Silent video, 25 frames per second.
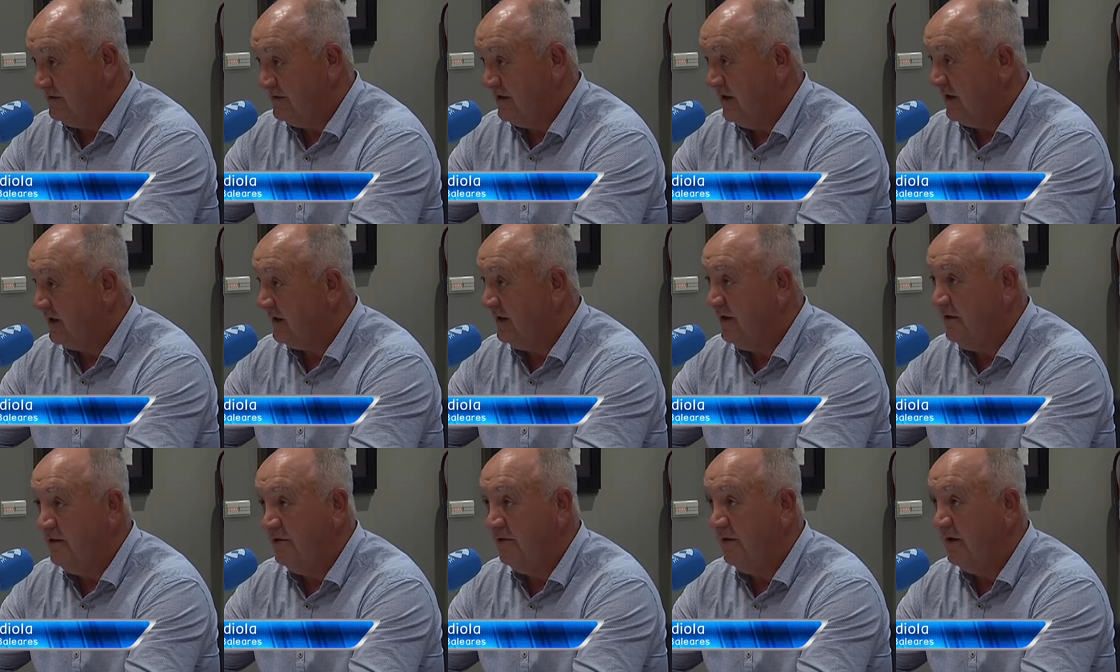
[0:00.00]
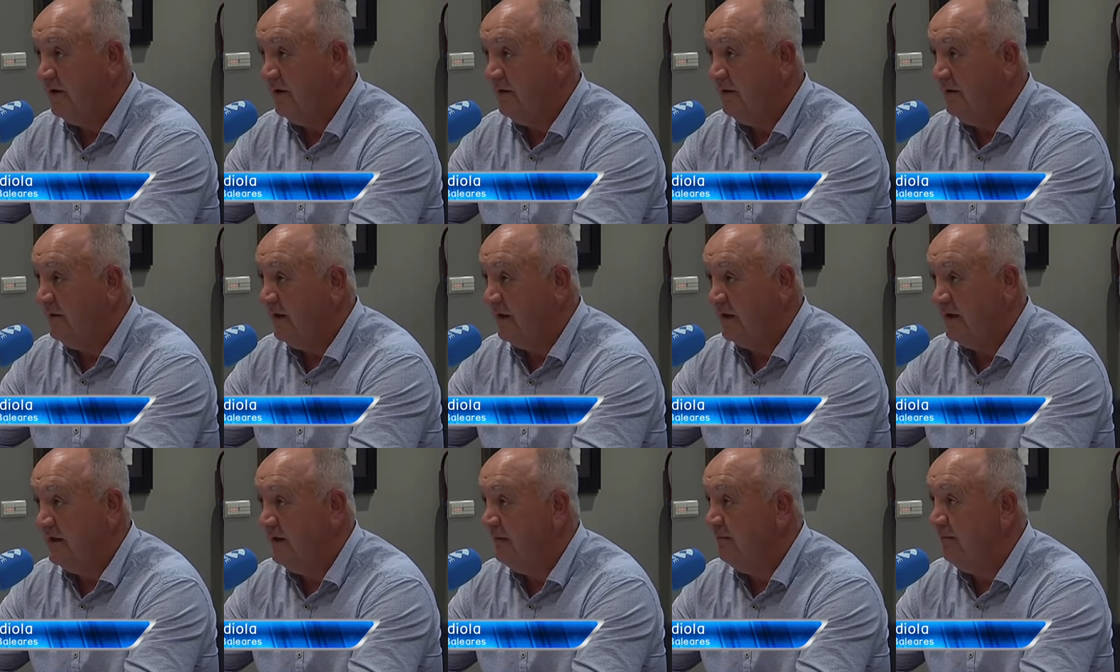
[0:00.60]
O sea, aquí no hay,
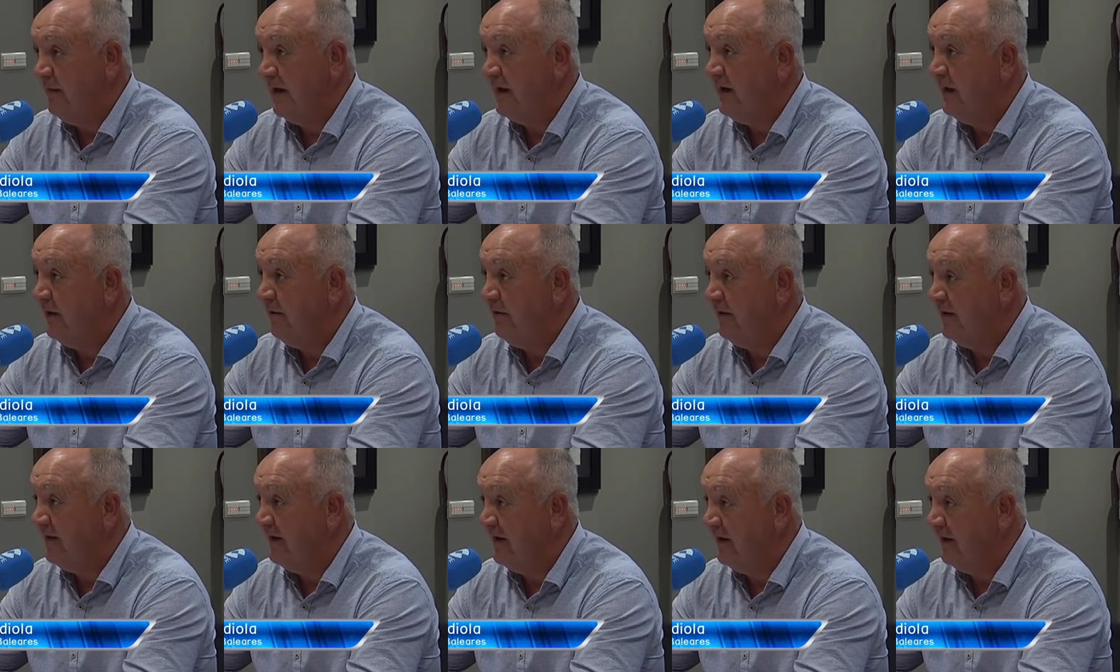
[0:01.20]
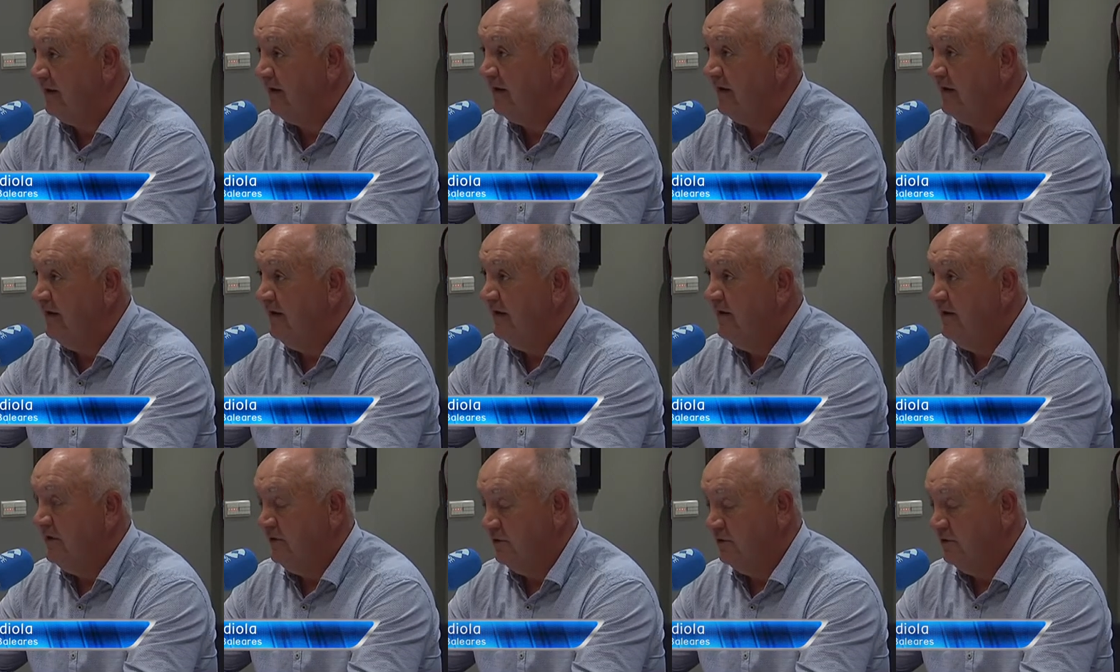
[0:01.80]
aquí magia no hace nadie.